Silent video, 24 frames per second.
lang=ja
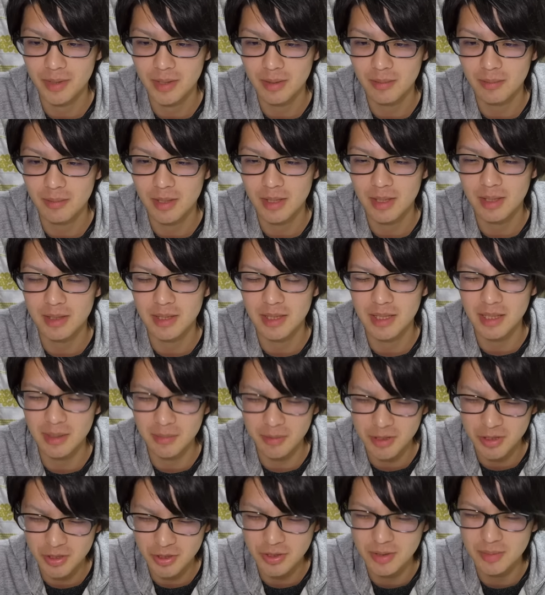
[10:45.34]
まあ、できれ
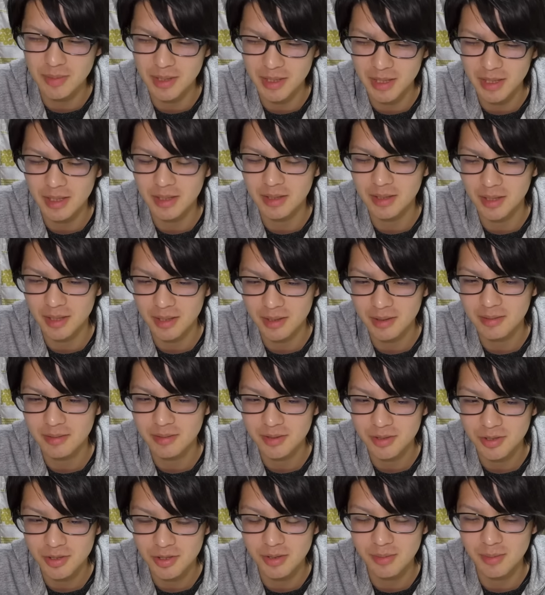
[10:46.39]
ばじゅうまで上げたい。
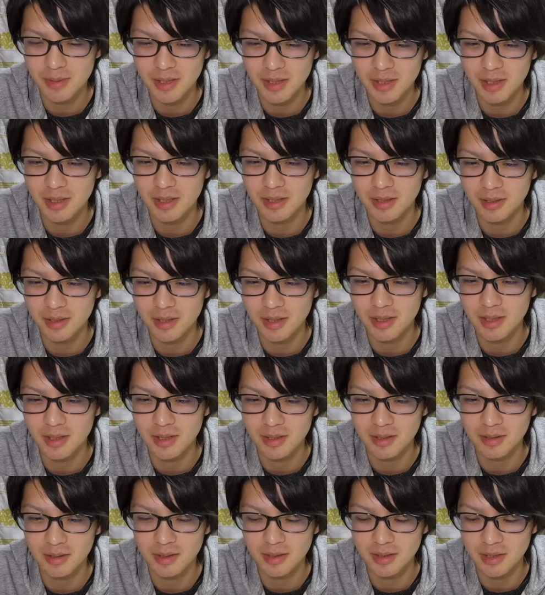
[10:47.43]
じゅうまで上げて、
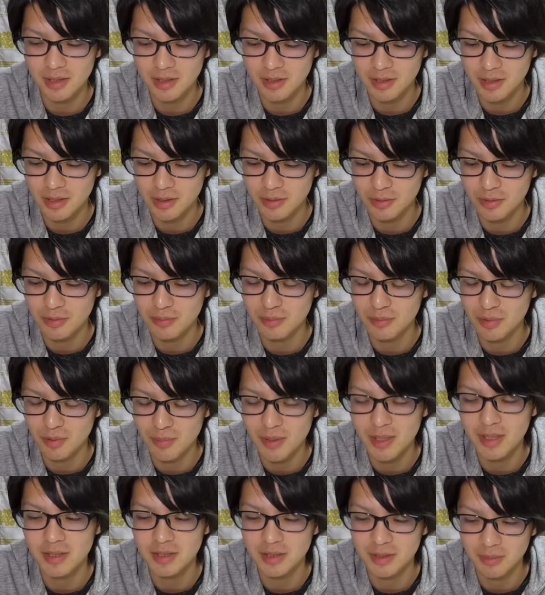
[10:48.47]
で、さらに運も
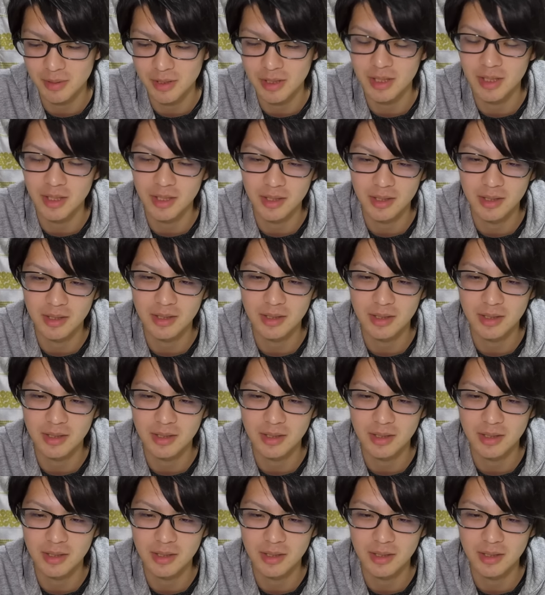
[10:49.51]
マックスまで。